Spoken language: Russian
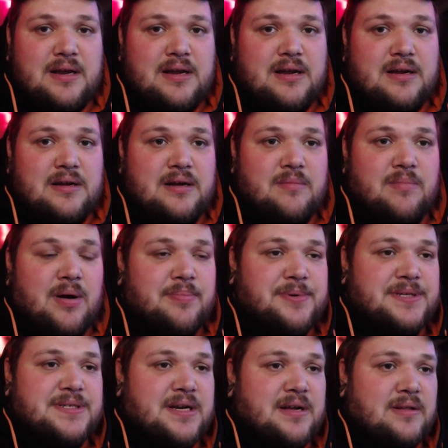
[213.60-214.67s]
э, бабки
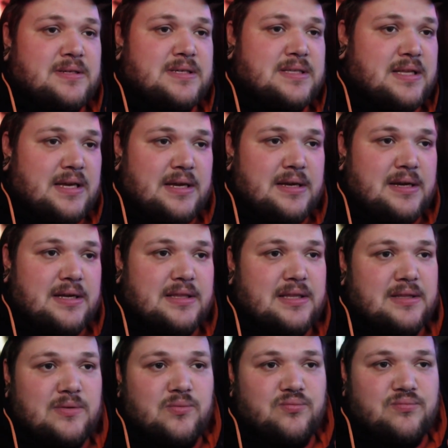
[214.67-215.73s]
за холсты — это,
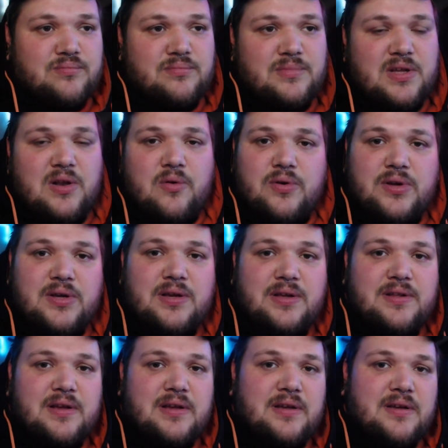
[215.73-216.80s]
ну, не легкие
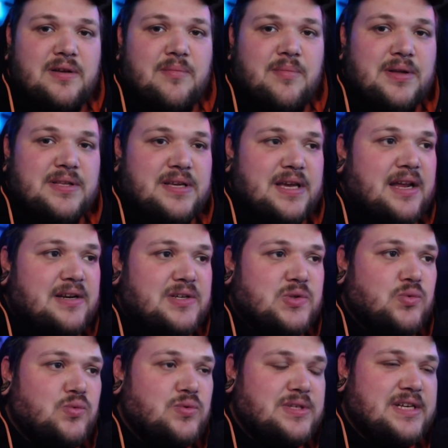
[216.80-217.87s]
деньги, ребят. Я
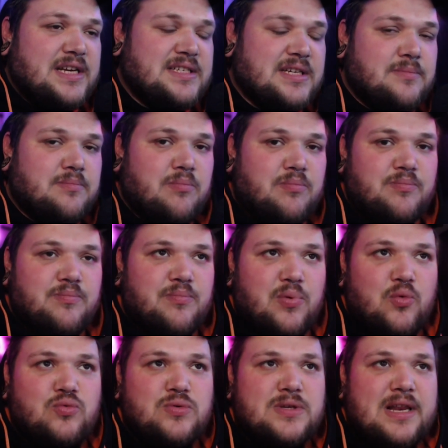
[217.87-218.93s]
рисую 10
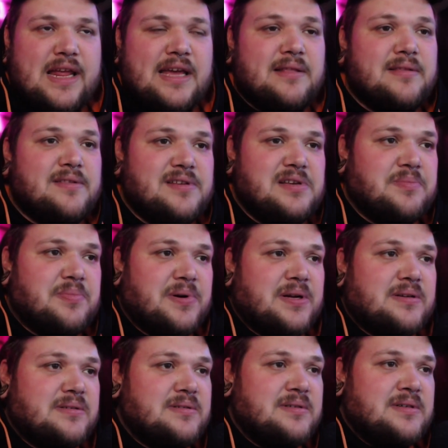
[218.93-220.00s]
плюс лет, типа,
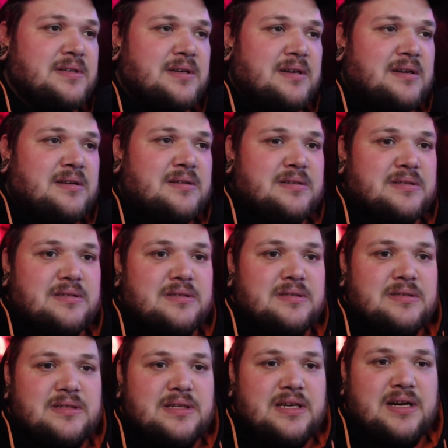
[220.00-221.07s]
э,
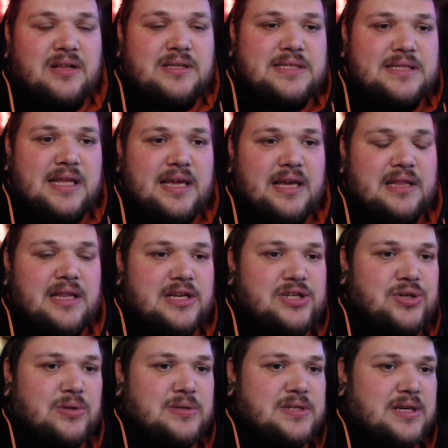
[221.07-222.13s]
и холсты я
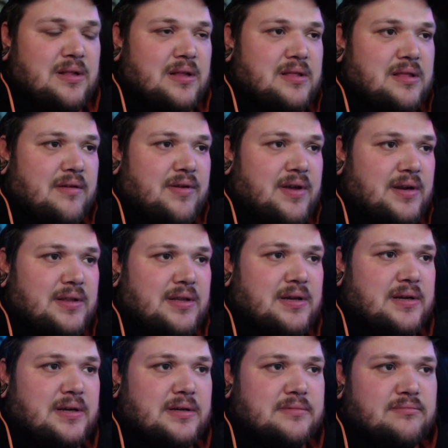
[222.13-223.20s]
начал делать,
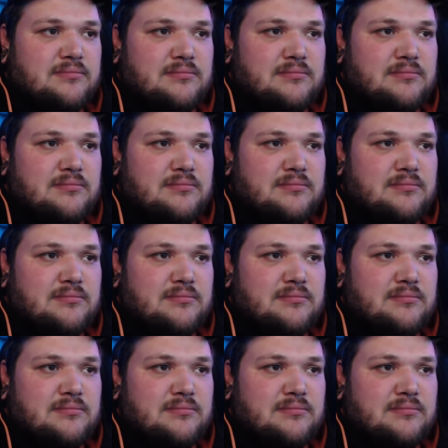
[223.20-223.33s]
наверное,